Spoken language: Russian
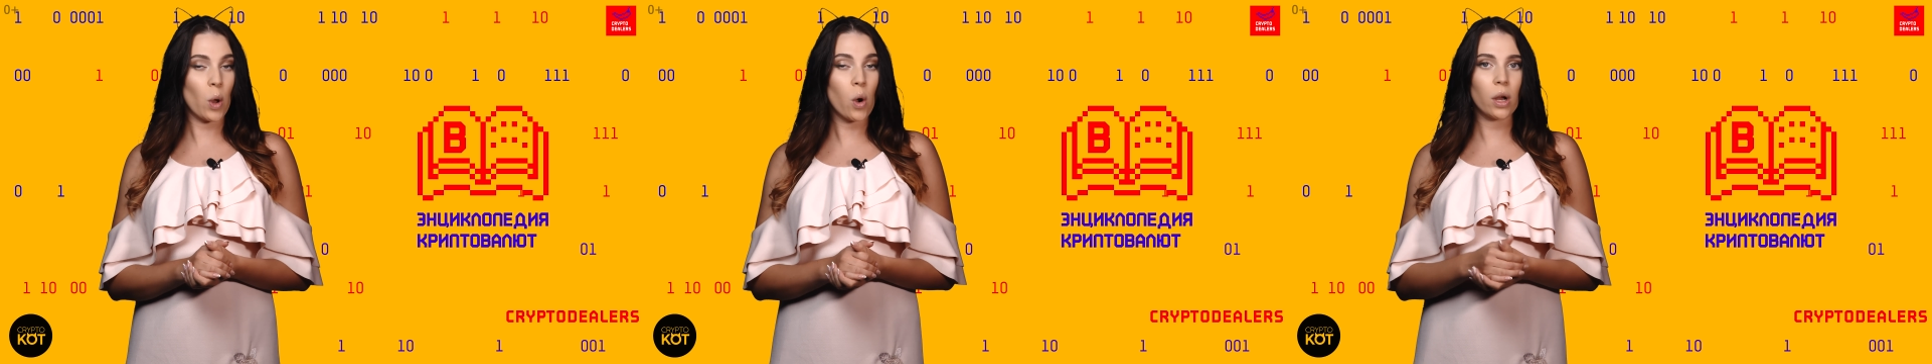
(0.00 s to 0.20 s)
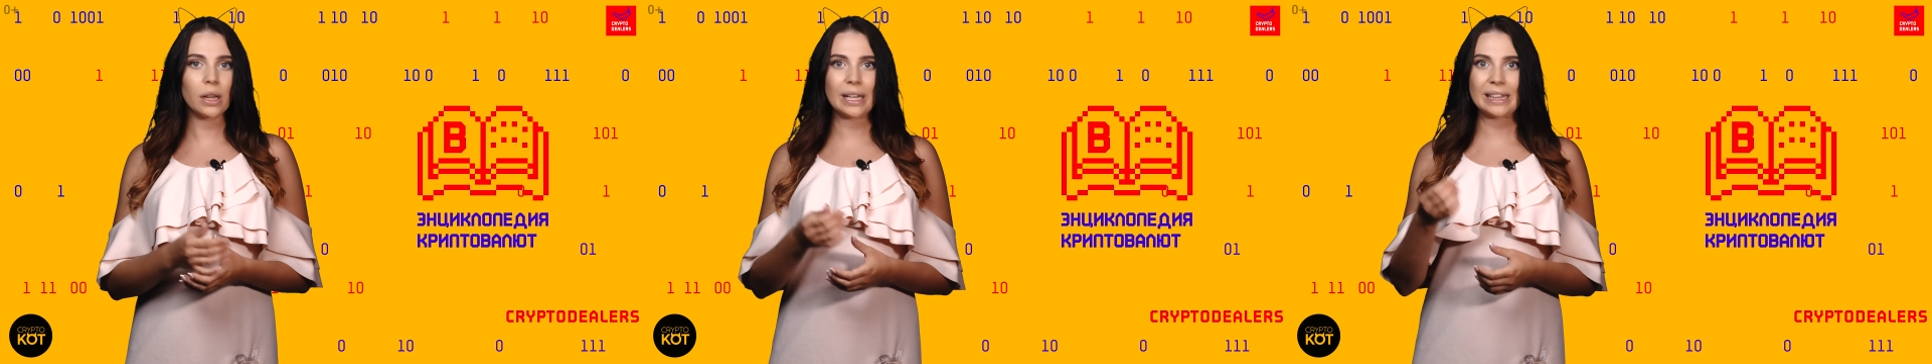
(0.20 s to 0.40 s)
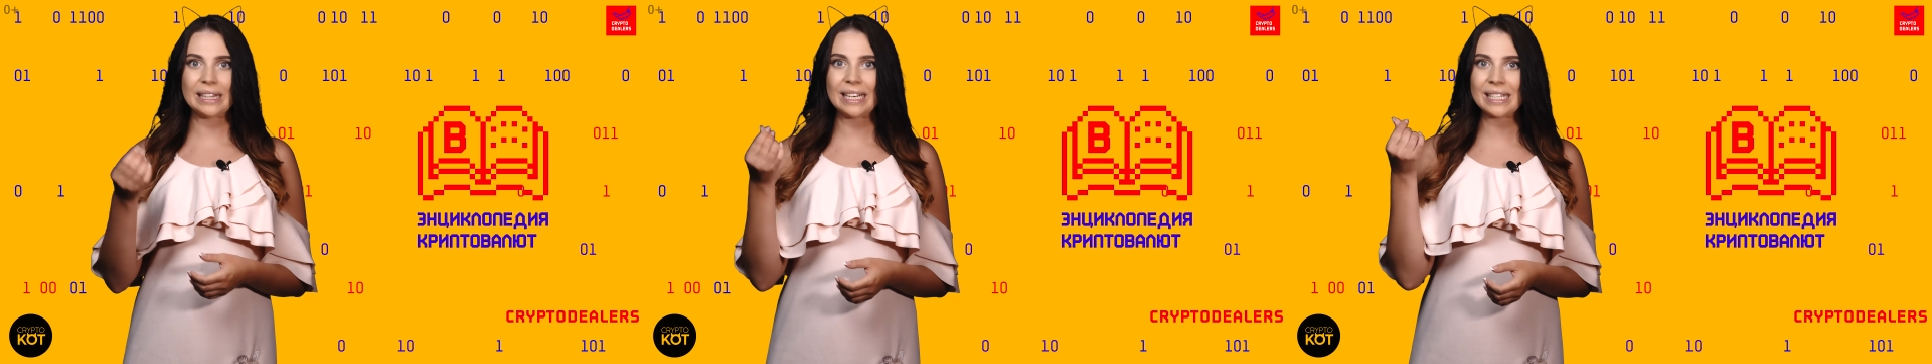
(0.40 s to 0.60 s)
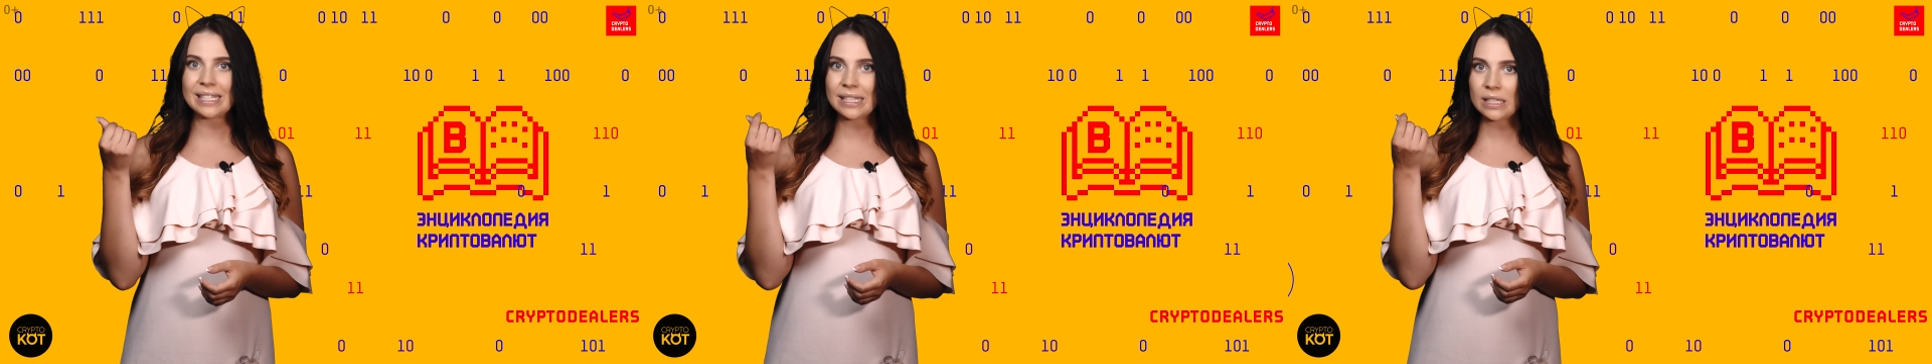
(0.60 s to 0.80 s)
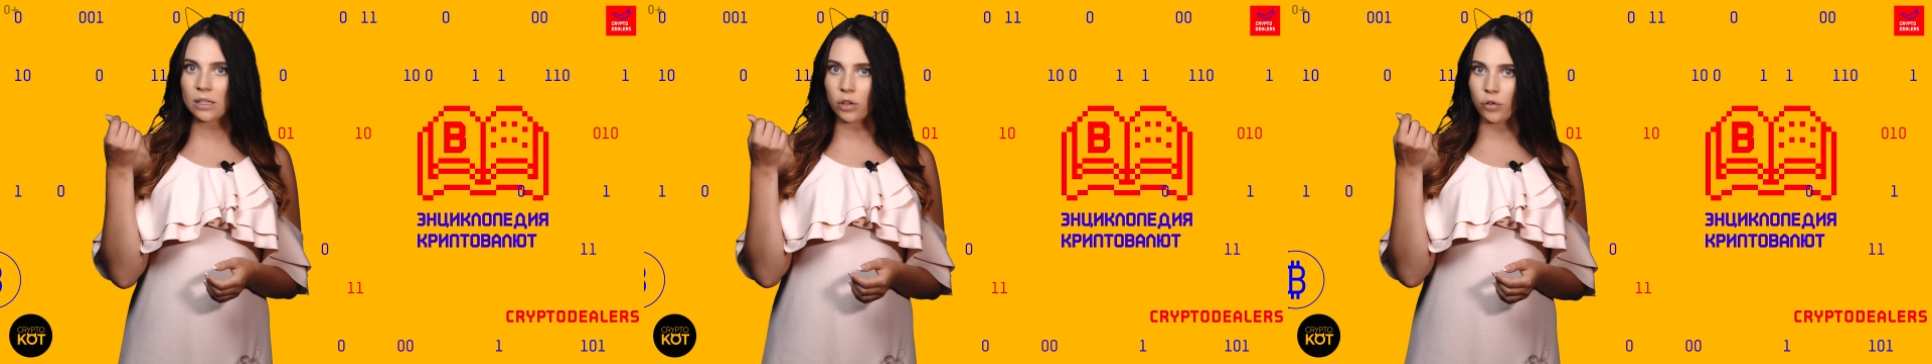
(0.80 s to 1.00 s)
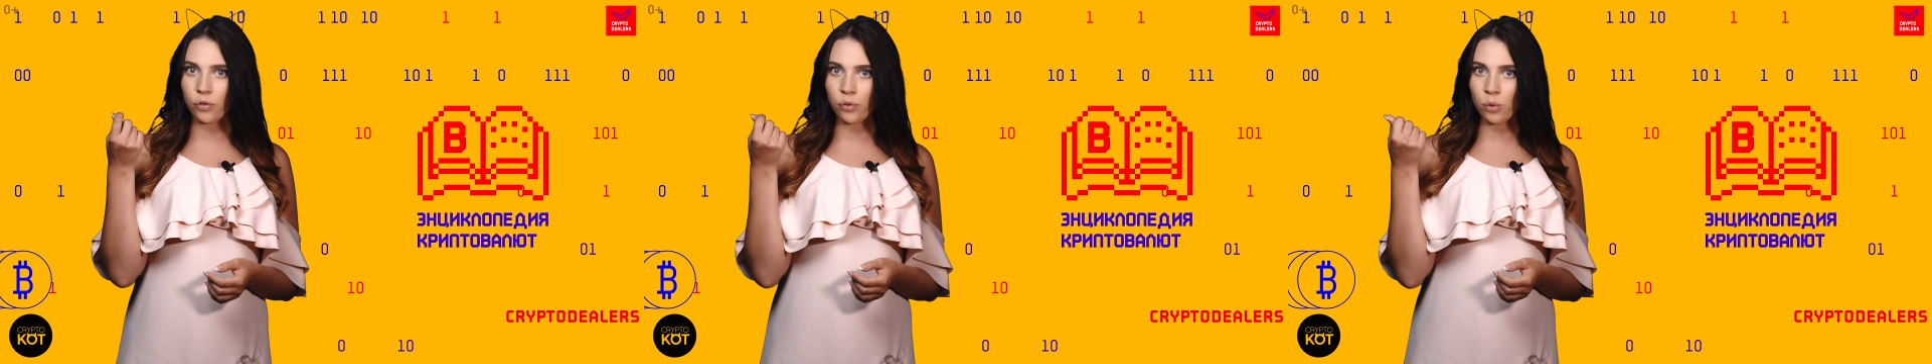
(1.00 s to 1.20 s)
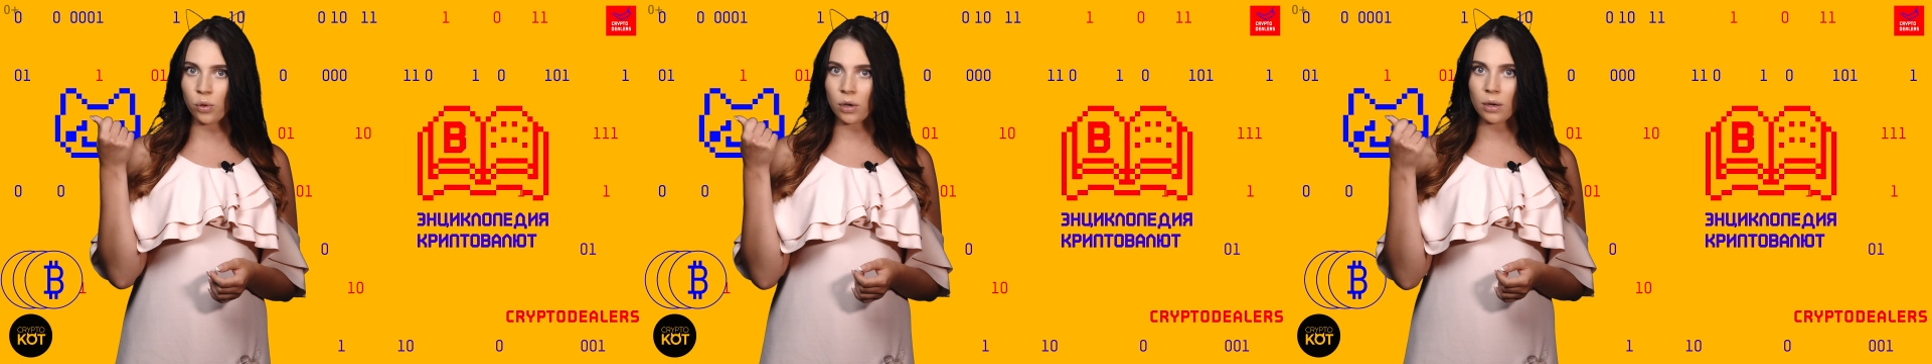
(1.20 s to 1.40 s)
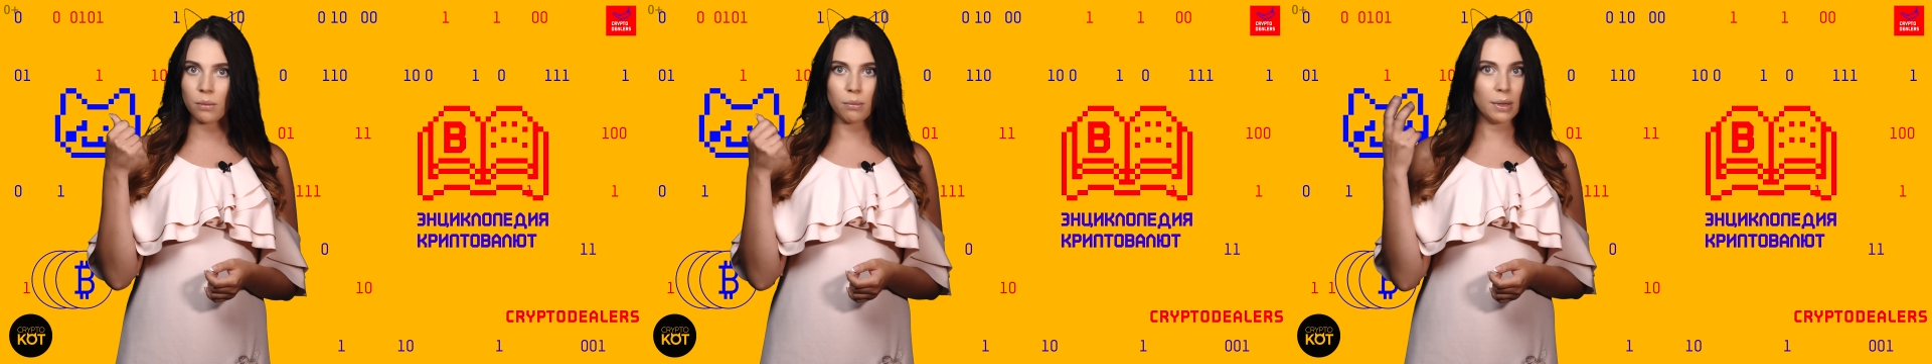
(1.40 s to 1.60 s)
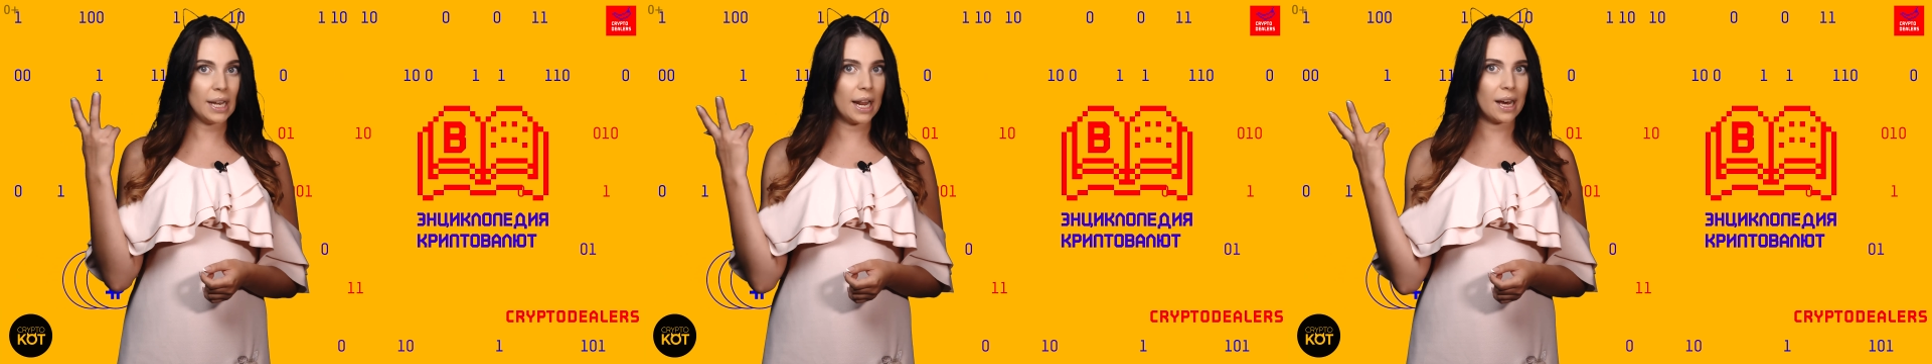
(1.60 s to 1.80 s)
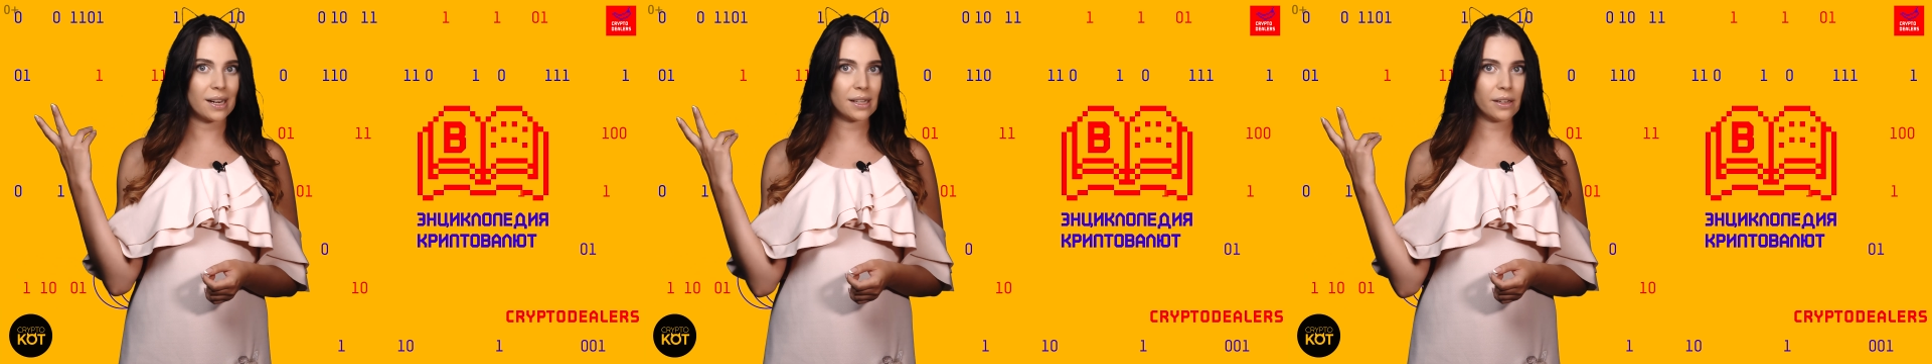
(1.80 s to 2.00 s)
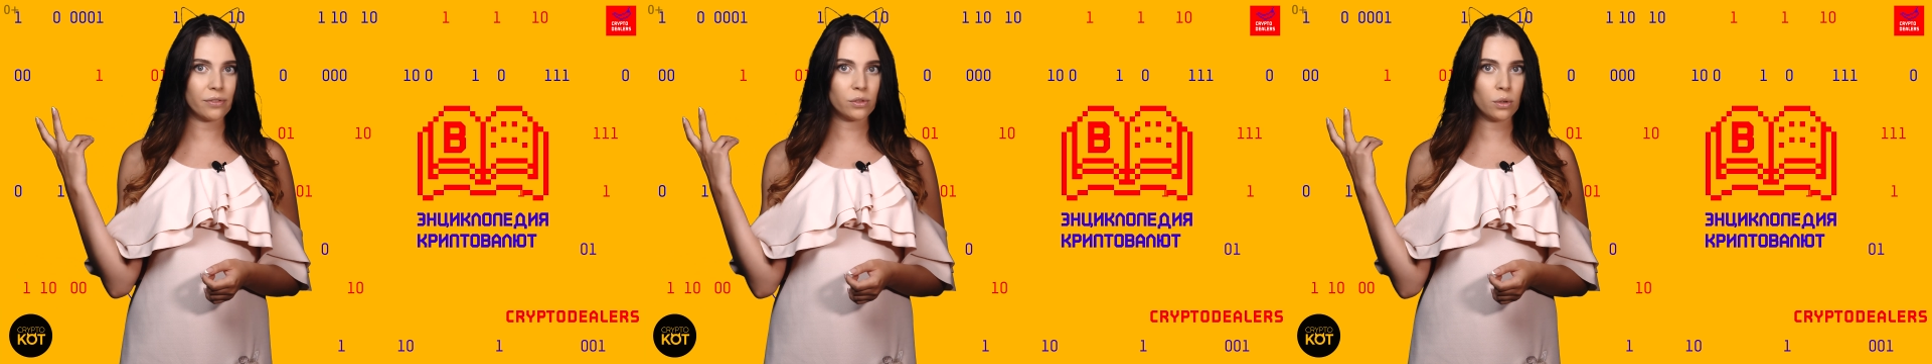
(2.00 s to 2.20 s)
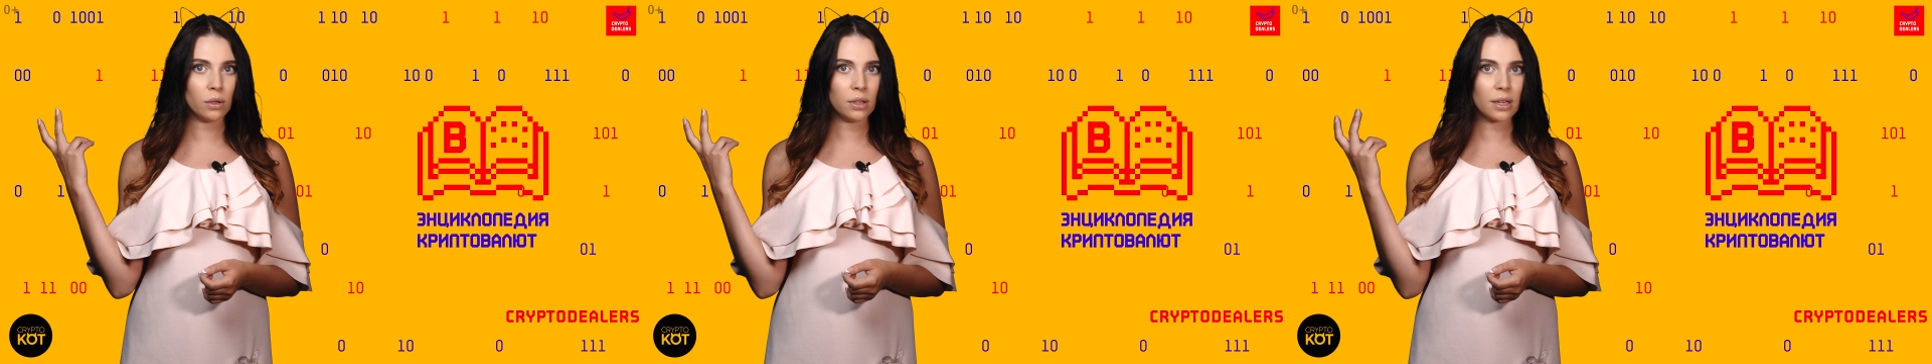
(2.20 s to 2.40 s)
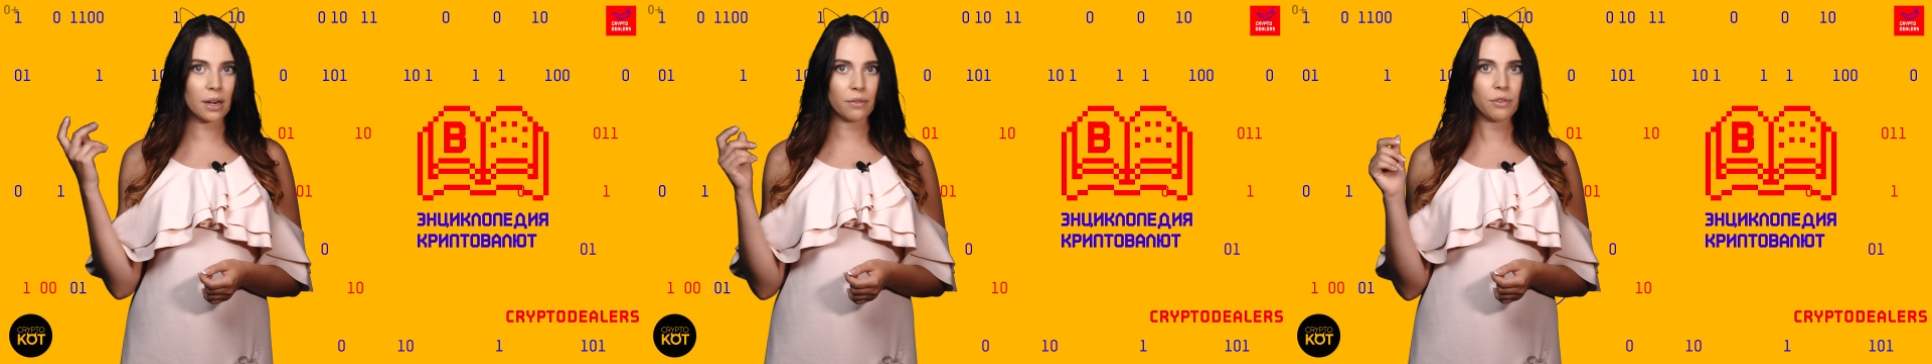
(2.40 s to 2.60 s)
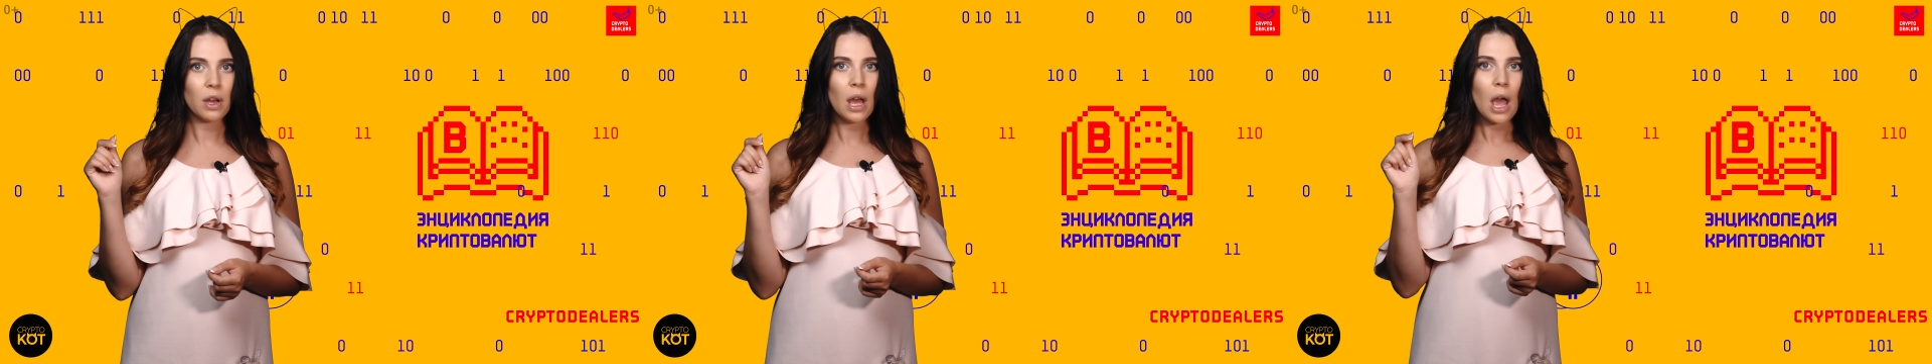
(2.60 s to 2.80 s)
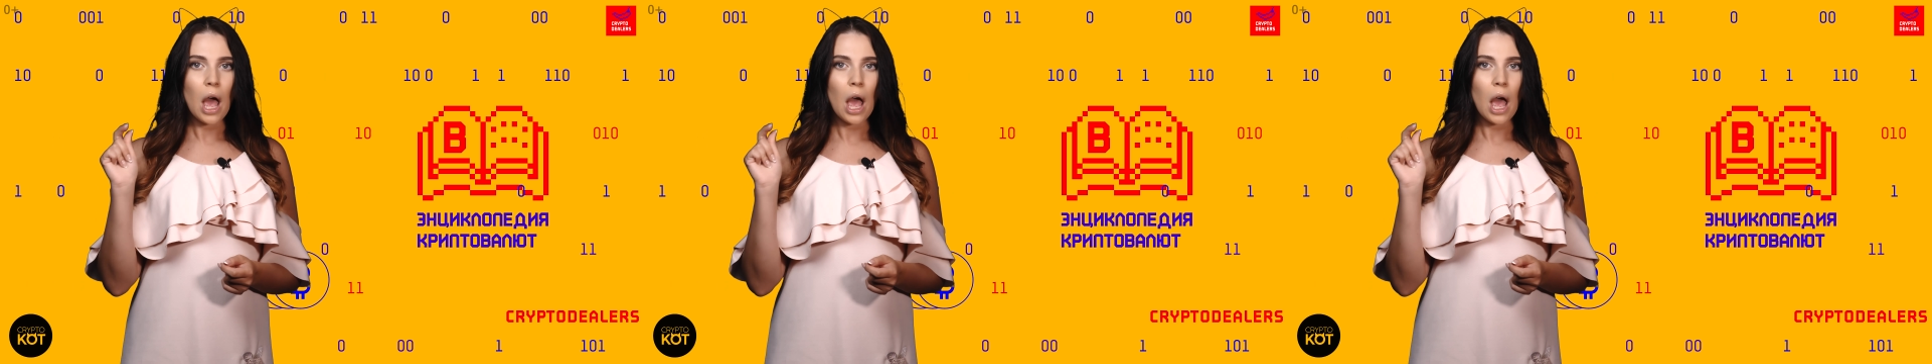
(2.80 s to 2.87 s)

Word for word: около 32 миллиардов долларов,